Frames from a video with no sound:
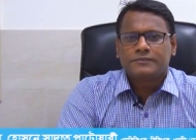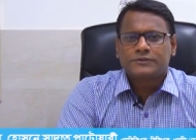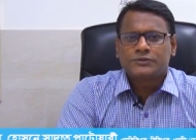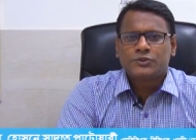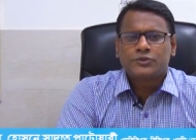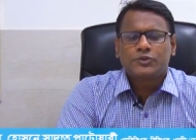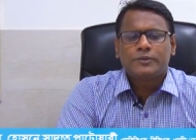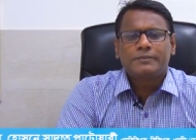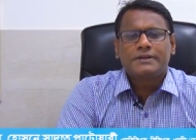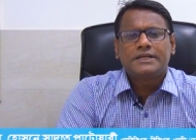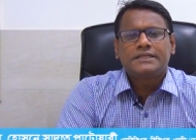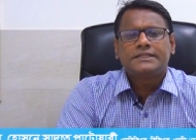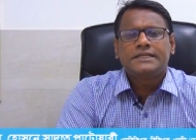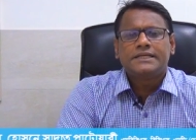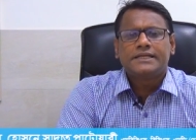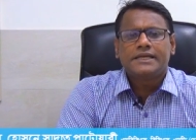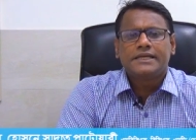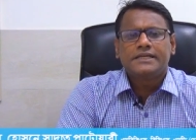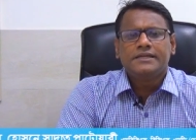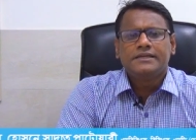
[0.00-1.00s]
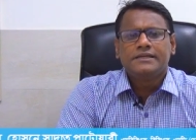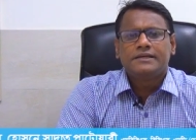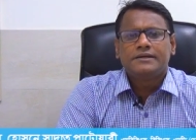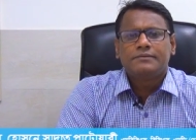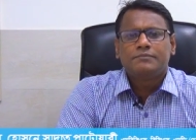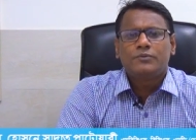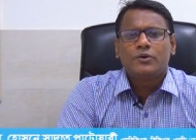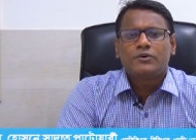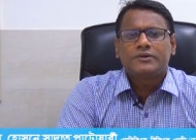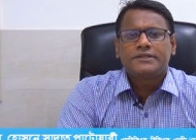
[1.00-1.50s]
ছোটোবেলা থেকেই
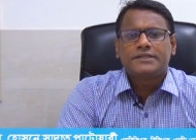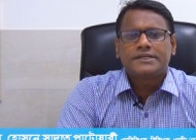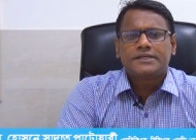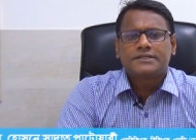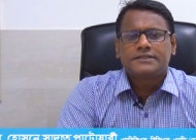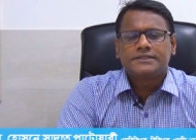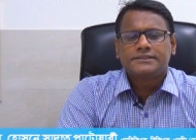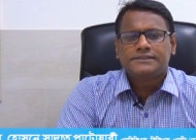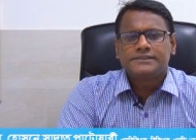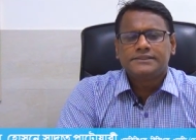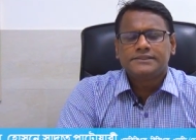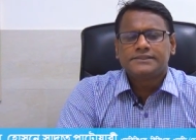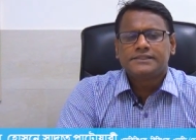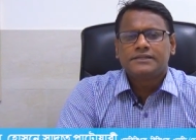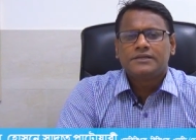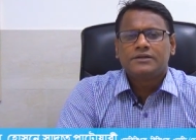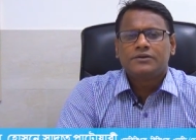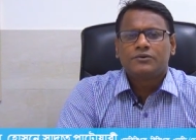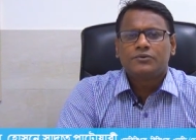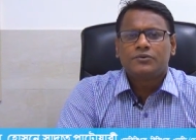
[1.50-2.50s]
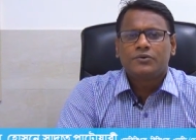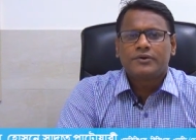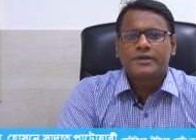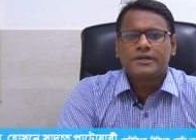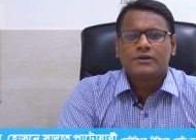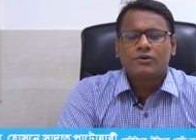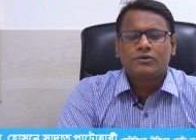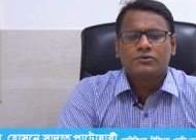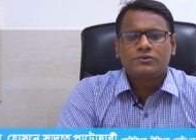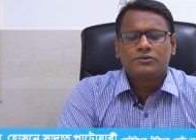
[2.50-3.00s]
ডনকিয়েকটেসিস
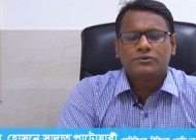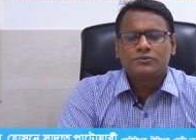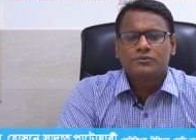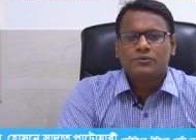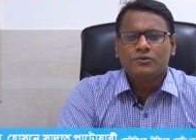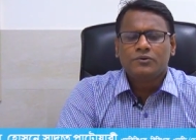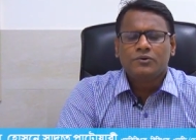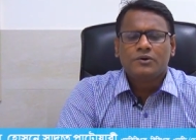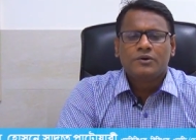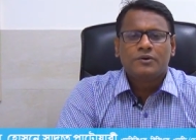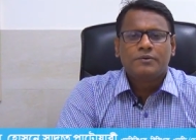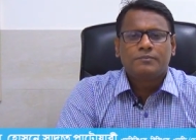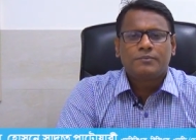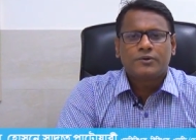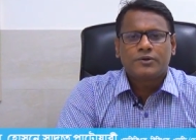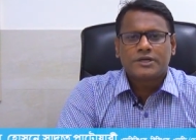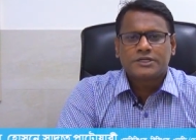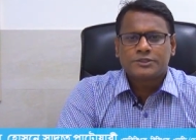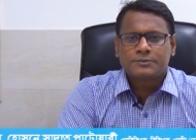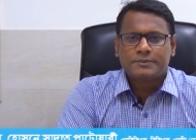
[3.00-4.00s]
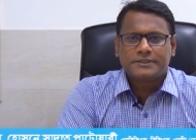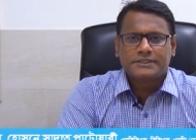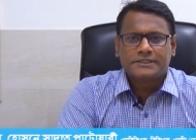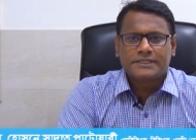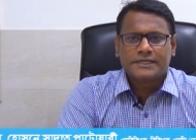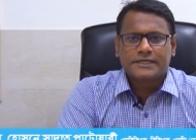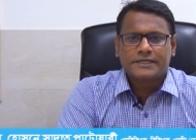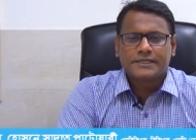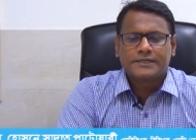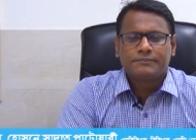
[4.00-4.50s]
রোগের লক্ষণগুলো প্রকাশ পেতে
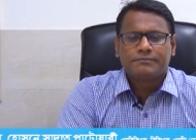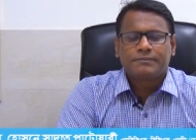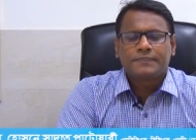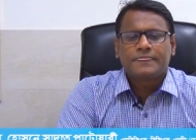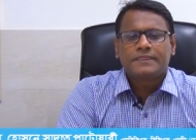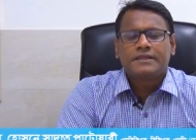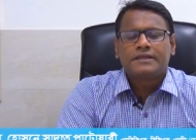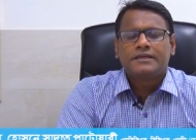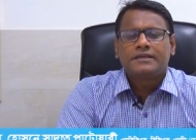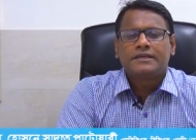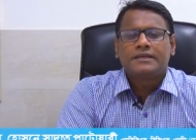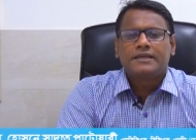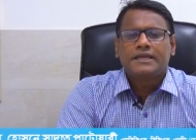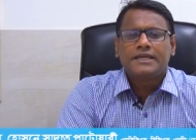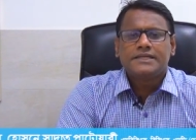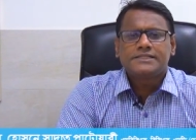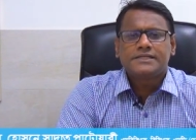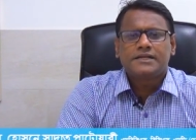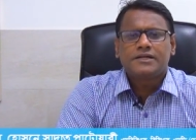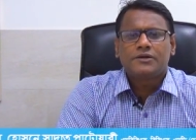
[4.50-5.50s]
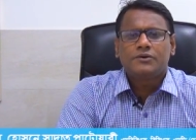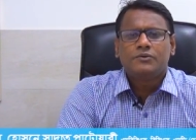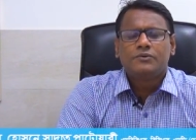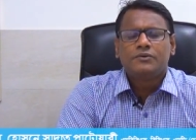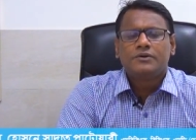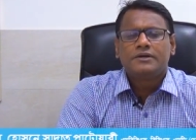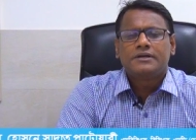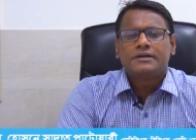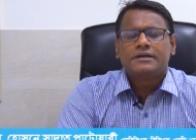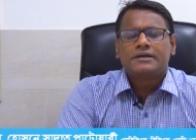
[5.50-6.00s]
থাকে এছাড়াও
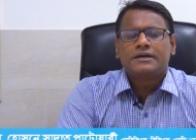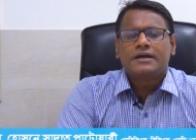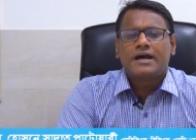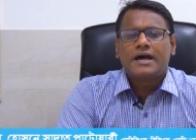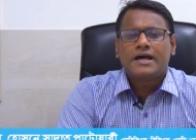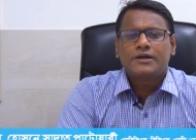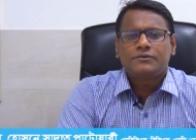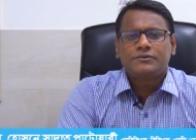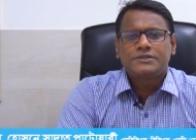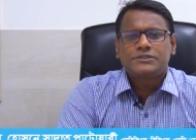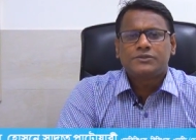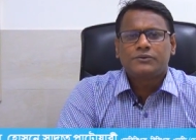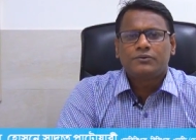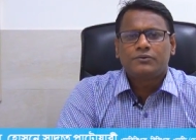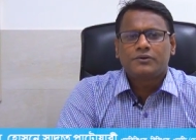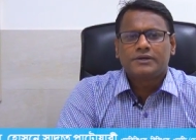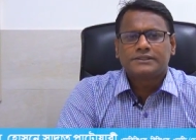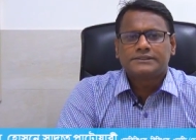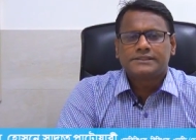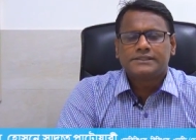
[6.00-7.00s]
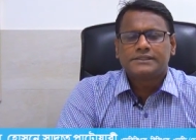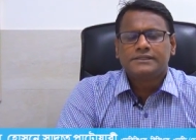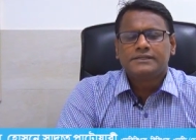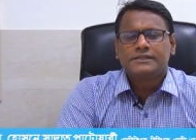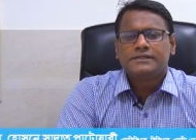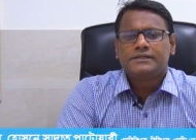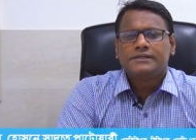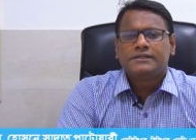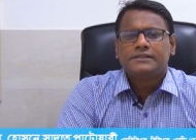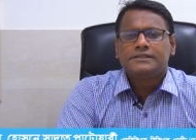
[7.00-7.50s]
আরও কিছু রোগ আছে
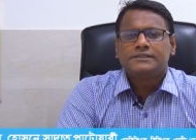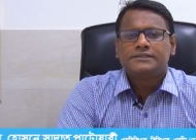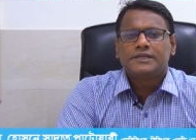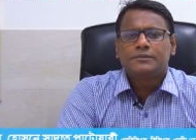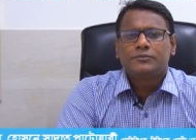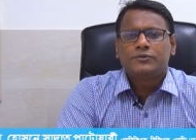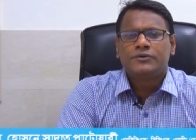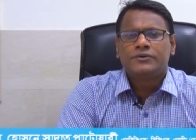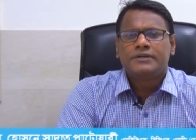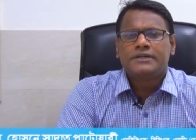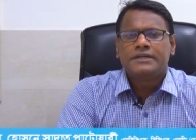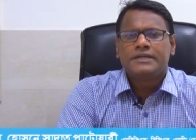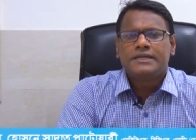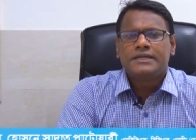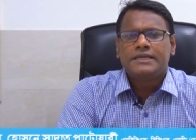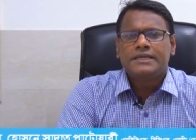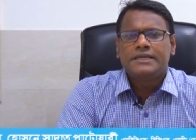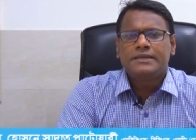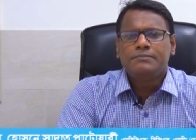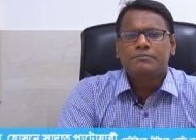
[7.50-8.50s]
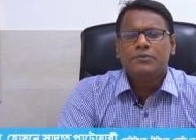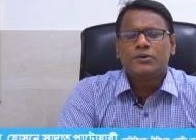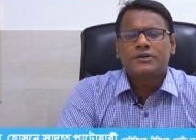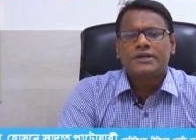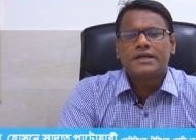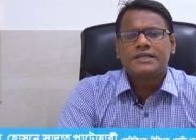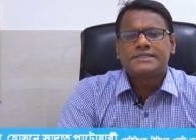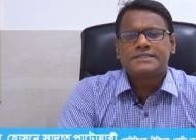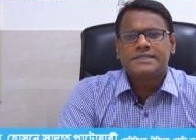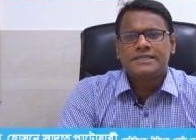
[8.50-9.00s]
যেমন
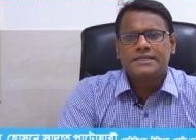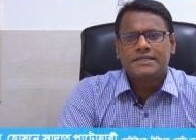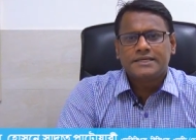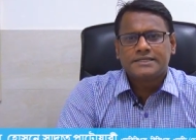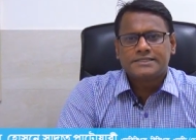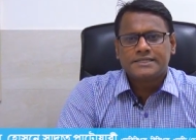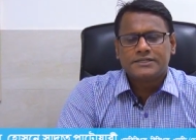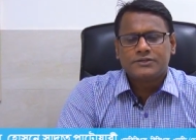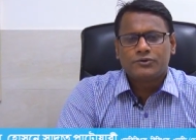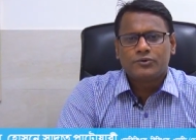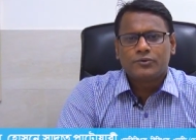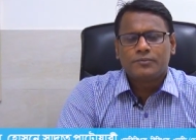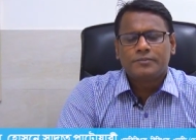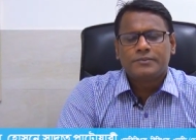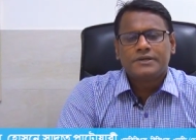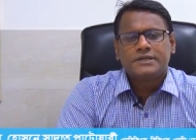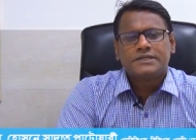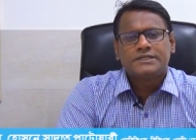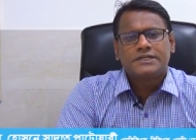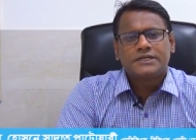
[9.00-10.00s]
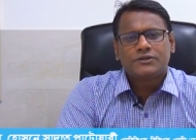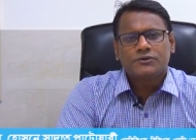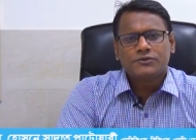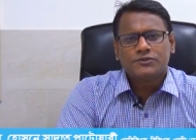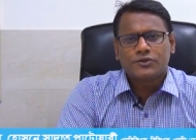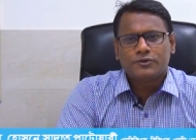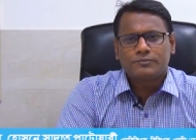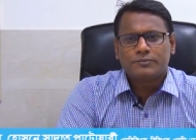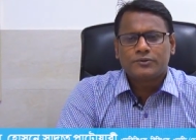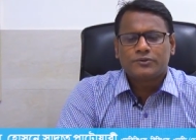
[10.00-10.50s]
ইমোটাইজ সিলিয়া সিন্ড্রোম সেটাও
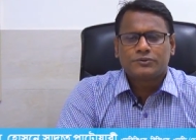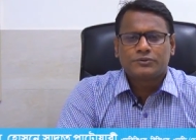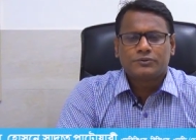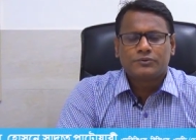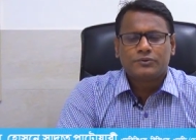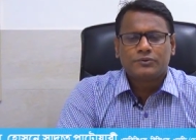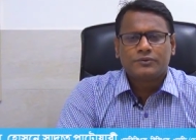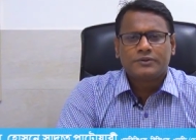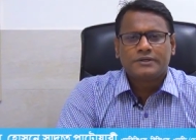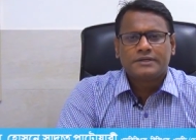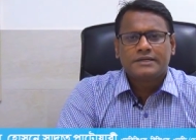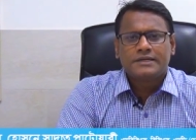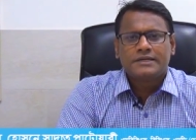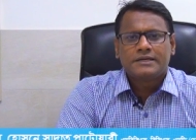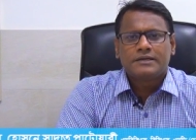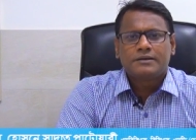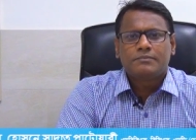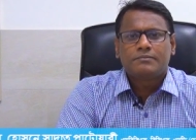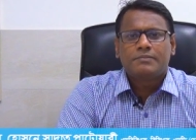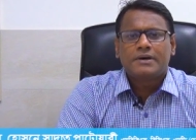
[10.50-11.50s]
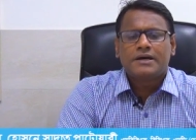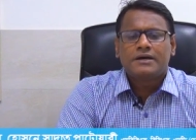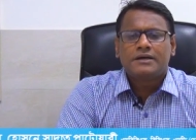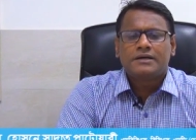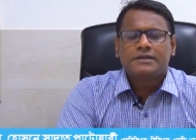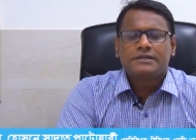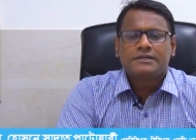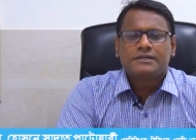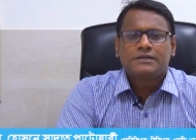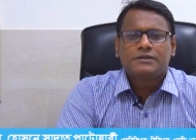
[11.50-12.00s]
জন্মগত রোগ বা
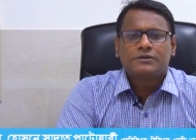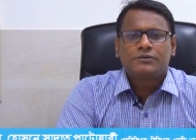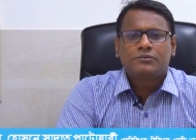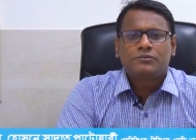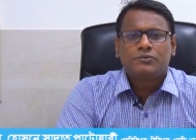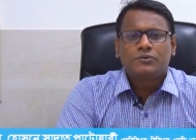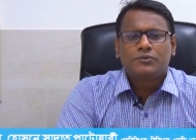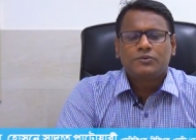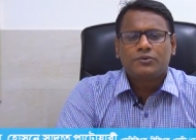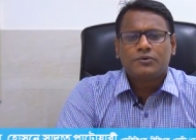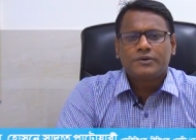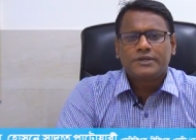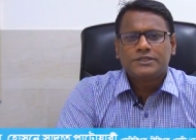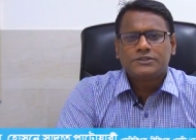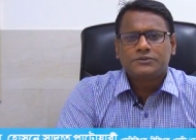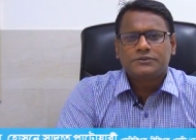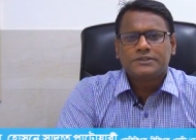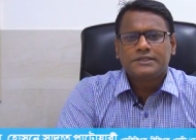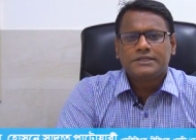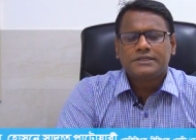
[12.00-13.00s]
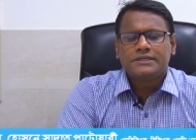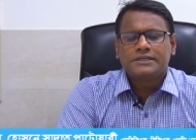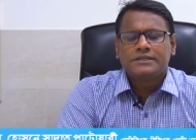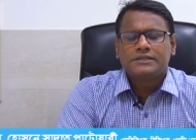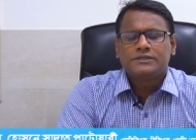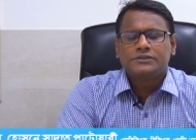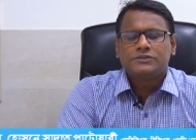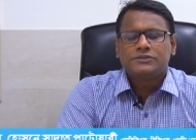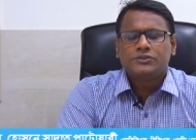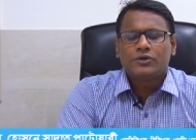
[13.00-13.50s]
কোনো রোগী যদি
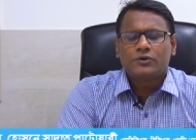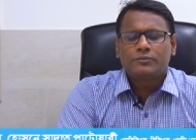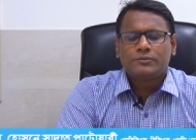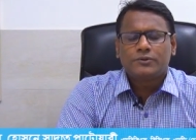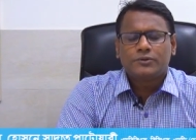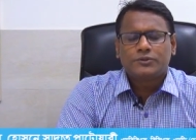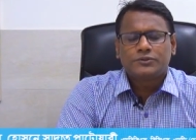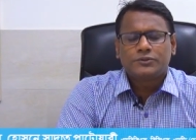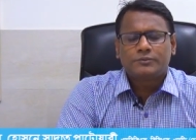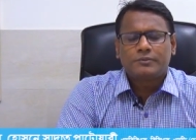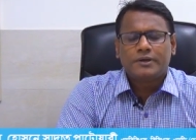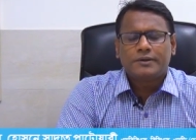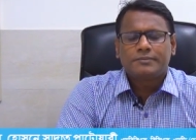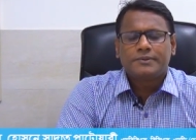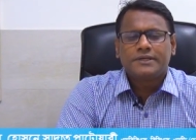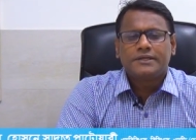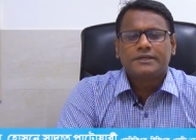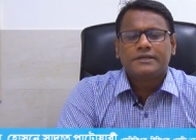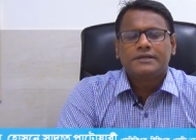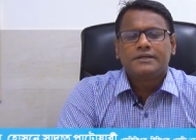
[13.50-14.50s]
জন্মগতভাবে